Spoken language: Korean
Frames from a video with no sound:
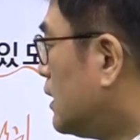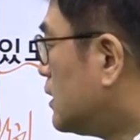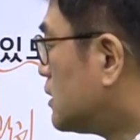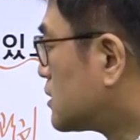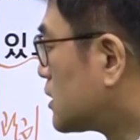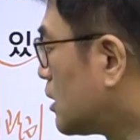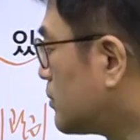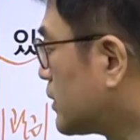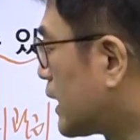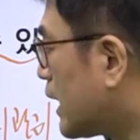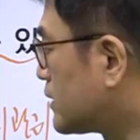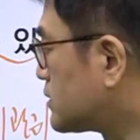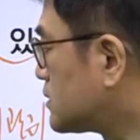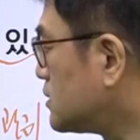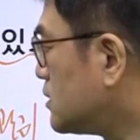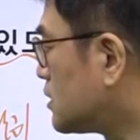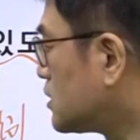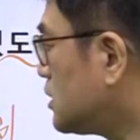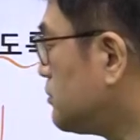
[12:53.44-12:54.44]
그다음에
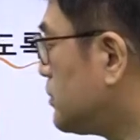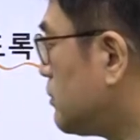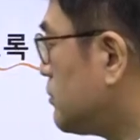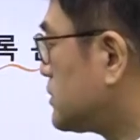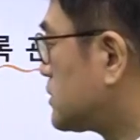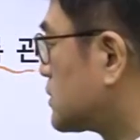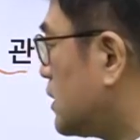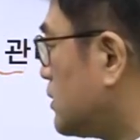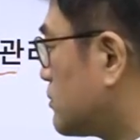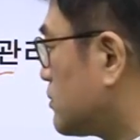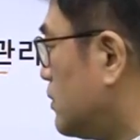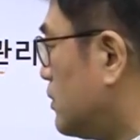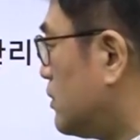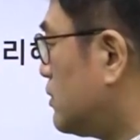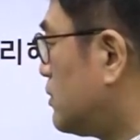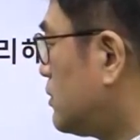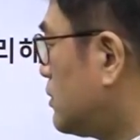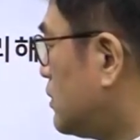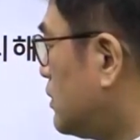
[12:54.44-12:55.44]
계층형 DBMS가
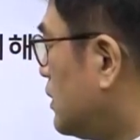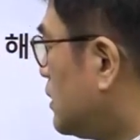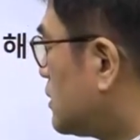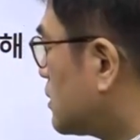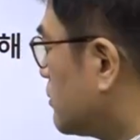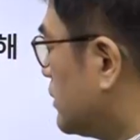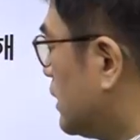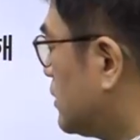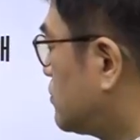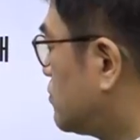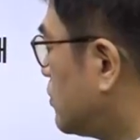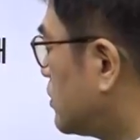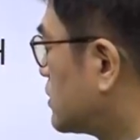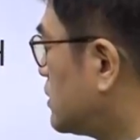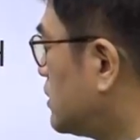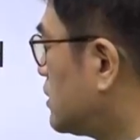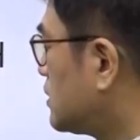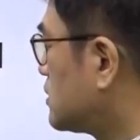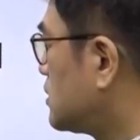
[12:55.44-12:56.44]
있고요. 그다음
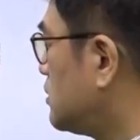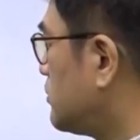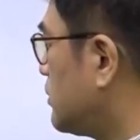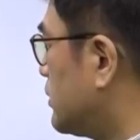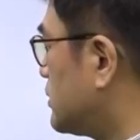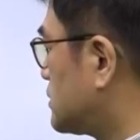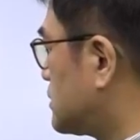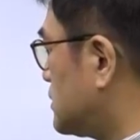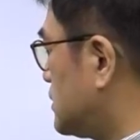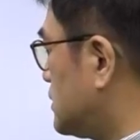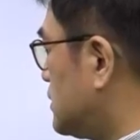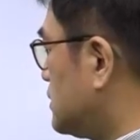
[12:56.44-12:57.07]
네트워크형 DBMS.